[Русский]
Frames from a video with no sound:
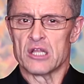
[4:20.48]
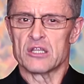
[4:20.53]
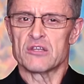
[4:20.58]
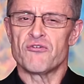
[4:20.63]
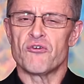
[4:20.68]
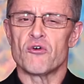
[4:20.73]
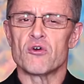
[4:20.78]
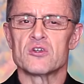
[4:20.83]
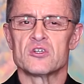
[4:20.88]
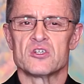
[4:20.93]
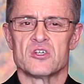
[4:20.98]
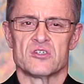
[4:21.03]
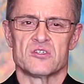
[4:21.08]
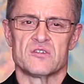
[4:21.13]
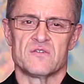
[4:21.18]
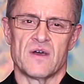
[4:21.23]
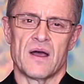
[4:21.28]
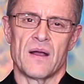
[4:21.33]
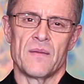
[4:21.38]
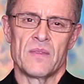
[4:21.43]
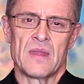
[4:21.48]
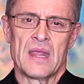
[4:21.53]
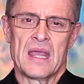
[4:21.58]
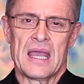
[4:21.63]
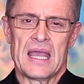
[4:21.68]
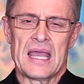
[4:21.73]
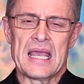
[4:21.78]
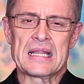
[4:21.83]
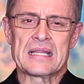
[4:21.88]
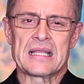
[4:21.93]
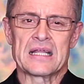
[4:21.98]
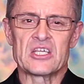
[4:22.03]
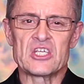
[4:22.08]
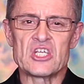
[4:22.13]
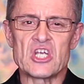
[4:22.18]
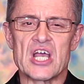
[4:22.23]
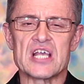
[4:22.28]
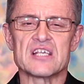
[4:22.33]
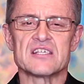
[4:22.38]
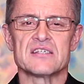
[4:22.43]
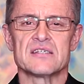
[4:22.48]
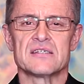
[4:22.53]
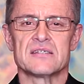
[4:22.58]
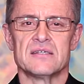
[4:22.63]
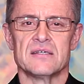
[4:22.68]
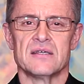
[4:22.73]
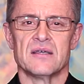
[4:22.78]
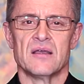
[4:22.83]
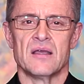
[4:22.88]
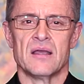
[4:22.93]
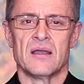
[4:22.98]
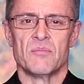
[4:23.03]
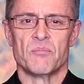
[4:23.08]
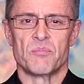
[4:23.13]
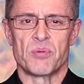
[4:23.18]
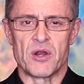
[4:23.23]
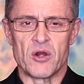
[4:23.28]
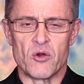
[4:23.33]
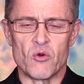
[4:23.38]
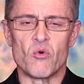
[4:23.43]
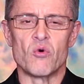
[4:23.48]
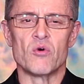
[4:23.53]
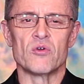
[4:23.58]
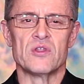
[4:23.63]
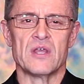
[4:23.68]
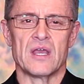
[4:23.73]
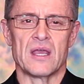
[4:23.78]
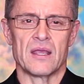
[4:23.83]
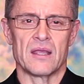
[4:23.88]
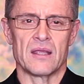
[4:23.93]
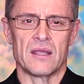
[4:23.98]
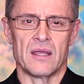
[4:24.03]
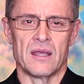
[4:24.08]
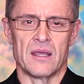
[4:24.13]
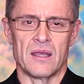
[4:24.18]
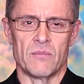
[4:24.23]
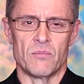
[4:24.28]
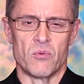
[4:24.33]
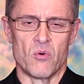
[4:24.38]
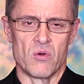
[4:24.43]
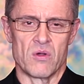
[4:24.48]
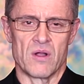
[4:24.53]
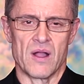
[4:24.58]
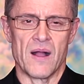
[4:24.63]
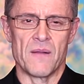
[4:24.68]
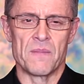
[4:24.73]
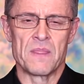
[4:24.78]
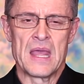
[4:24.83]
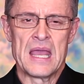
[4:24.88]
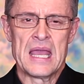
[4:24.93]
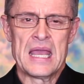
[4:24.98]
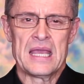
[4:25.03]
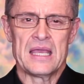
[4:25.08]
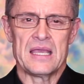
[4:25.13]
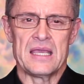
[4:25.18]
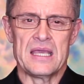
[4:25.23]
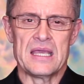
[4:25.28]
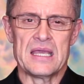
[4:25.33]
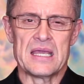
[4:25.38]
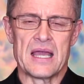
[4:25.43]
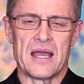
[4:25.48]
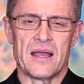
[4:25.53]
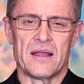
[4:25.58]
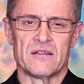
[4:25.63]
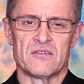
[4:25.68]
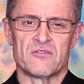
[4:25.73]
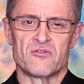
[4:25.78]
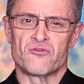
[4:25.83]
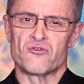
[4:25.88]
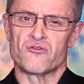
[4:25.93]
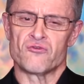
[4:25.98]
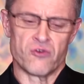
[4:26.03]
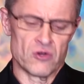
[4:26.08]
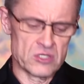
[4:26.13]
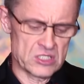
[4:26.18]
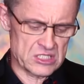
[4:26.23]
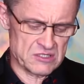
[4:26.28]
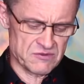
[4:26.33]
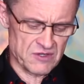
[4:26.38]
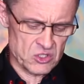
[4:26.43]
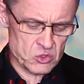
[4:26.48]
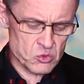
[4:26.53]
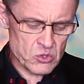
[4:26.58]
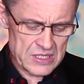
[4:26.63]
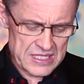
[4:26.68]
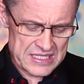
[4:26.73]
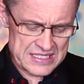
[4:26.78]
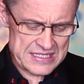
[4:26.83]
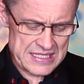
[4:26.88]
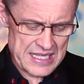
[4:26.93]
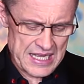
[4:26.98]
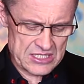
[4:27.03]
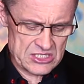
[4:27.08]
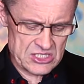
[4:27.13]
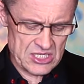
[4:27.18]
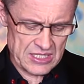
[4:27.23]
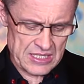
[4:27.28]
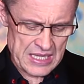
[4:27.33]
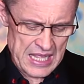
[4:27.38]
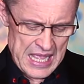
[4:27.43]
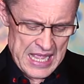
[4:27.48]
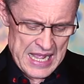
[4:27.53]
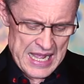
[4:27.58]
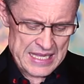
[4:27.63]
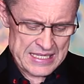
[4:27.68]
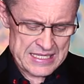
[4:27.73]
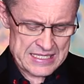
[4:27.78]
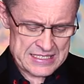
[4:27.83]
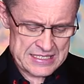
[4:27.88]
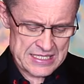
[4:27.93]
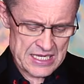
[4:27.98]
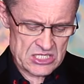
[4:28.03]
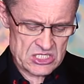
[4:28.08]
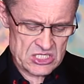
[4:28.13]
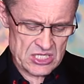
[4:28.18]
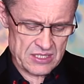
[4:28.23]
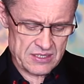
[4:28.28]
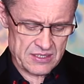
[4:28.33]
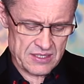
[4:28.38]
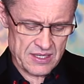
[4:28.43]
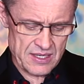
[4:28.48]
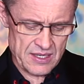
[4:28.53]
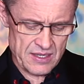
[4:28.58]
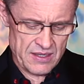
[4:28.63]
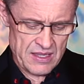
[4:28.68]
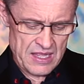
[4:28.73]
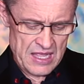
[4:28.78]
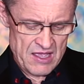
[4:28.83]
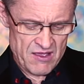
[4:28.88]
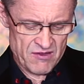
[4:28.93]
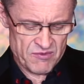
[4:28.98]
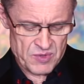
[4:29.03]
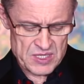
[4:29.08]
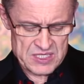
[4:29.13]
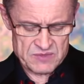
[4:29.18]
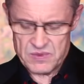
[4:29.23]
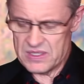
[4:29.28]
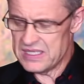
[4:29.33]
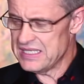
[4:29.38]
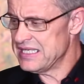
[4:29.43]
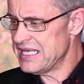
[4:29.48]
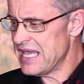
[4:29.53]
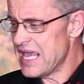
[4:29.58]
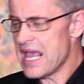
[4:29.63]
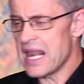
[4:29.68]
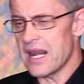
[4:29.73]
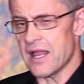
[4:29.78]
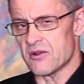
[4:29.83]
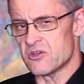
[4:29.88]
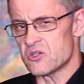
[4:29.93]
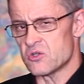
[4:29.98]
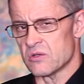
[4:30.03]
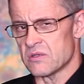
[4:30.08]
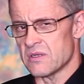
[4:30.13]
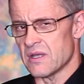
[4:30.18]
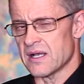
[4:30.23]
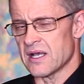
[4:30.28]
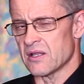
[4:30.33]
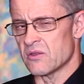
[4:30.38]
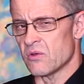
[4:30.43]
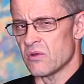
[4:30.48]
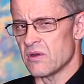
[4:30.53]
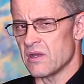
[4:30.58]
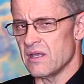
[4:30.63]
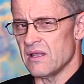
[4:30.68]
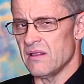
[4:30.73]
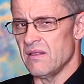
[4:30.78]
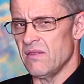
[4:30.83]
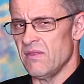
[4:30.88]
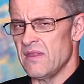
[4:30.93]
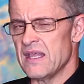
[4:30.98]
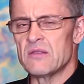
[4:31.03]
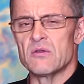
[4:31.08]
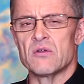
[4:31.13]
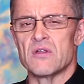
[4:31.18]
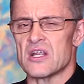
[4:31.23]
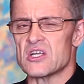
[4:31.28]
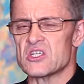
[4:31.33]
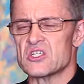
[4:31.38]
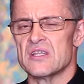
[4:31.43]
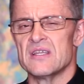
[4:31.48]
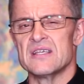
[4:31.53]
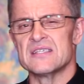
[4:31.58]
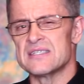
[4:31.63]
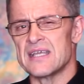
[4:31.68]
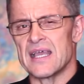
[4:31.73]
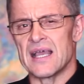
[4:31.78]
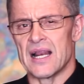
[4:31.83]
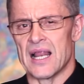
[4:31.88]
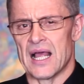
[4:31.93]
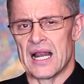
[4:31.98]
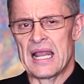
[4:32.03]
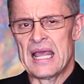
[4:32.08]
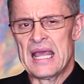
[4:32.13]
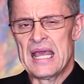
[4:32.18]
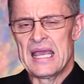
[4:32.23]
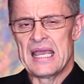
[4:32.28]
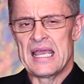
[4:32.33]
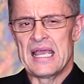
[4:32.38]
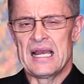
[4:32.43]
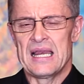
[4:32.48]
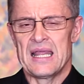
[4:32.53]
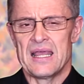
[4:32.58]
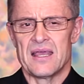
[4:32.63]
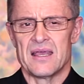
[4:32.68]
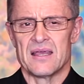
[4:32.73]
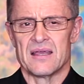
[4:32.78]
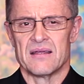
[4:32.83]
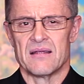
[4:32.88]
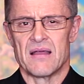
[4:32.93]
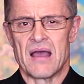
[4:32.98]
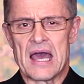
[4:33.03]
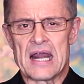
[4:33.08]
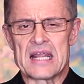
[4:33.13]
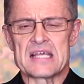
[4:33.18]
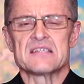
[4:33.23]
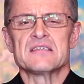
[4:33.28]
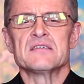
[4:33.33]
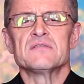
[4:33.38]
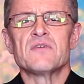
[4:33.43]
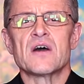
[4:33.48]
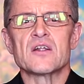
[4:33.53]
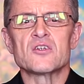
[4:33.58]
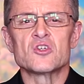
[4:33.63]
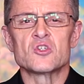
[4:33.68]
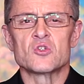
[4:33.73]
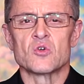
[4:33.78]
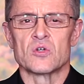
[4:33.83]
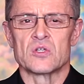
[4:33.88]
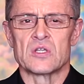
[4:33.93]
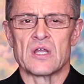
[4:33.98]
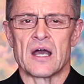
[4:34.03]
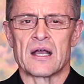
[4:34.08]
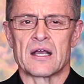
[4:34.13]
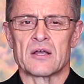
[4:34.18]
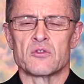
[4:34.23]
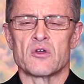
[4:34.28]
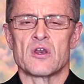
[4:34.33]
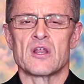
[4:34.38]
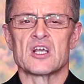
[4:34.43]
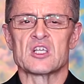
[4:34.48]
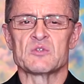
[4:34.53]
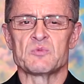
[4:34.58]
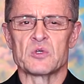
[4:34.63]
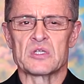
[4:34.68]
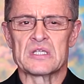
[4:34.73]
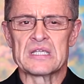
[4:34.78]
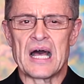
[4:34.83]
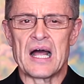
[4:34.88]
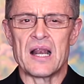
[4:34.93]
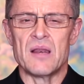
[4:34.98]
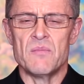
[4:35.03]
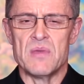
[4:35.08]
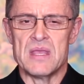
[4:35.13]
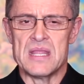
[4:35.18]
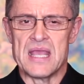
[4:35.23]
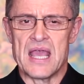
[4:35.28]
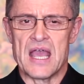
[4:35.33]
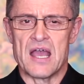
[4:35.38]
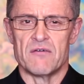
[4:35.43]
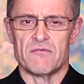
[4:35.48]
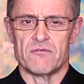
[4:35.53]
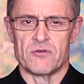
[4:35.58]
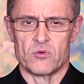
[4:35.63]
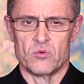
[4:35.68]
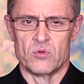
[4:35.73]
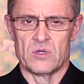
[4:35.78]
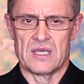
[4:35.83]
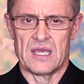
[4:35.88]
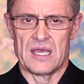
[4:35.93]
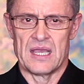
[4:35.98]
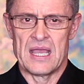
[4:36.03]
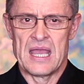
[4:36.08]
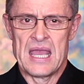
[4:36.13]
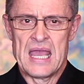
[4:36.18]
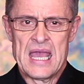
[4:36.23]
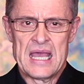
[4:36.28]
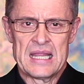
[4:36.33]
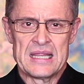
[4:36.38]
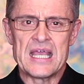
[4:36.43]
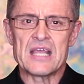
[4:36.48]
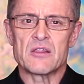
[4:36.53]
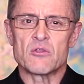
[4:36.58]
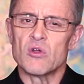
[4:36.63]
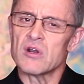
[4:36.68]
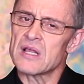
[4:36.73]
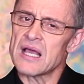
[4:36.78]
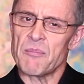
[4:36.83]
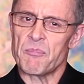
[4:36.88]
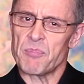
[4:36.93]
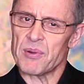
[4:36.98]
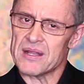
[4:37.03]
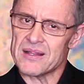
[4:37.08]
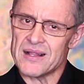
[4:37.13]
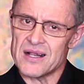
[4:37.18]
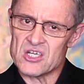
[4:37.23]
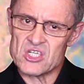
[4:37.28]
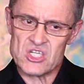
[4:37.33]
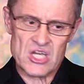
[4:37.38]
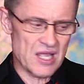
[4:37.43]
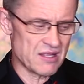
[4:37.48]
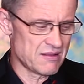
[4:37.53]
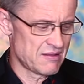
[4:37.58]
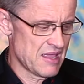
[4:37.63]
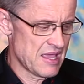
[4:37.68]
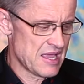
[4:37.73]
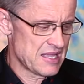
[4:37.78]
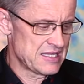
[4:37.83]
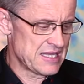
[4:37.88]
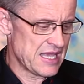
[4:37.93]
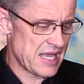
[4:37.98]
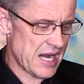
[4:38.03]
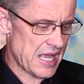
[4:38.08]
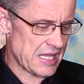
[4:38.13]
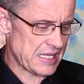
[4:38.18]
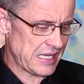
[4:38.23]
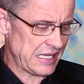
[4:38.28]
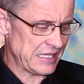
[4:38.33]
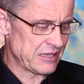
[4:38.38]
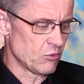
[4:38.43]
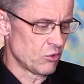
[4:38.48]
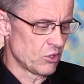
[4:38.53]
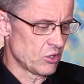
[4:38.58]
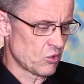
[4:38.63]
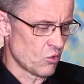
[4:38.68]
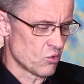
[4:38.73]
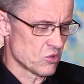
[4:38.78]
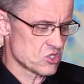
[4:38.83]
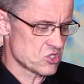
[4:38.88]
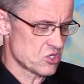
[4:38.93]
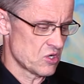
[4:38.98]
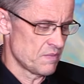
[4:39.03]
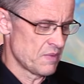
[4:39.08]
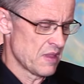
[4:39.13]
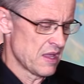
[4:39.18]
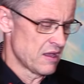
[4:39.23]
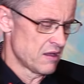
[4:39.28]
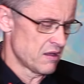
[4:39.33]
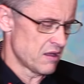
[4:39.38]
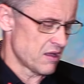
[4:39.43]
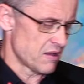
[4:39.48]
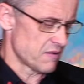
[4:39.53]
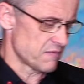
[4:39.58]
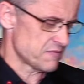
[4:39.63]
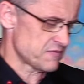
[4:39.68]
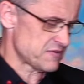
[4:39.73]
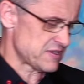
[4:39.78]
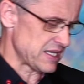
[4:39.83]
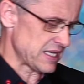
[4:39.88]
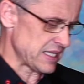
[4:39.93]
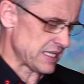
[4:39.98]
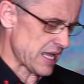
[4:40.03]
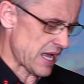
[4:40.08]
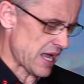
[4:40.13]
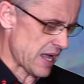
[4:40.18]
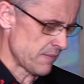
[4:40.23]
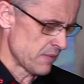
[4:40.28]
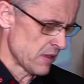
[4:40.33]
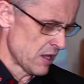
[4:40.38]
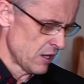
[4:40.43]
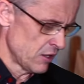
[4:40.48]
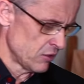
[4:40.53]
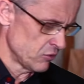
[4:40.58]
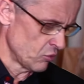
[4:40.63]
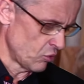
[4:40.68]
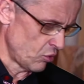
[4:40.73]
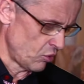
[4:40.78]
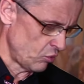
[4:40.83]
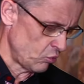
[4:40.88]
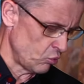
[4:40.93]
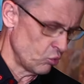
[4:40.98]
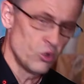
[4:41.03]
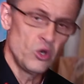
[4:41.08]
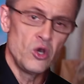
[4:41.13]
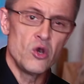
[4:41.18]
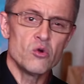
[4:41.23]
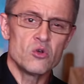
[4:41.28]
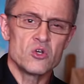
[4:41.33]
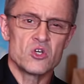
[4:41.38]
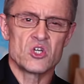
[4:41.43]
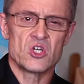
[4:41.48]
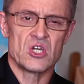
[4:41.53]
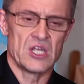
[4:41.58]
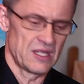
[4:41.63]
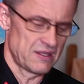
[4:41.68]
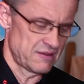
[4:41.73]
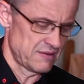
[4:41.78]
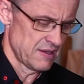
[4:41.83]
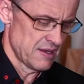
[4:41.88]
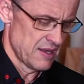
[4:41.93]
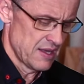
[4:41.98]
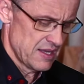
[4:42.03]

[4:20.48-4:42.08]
Творчество это часть э, природы э, Бога. И э, творчество, что это значит? Это значит, в принципе, делать что-то, которое никто раньше не сделал. Или развивать что-то, которое Господь дал мне в руки. Не только продолжать делать одно и то же всегда, но улучшить.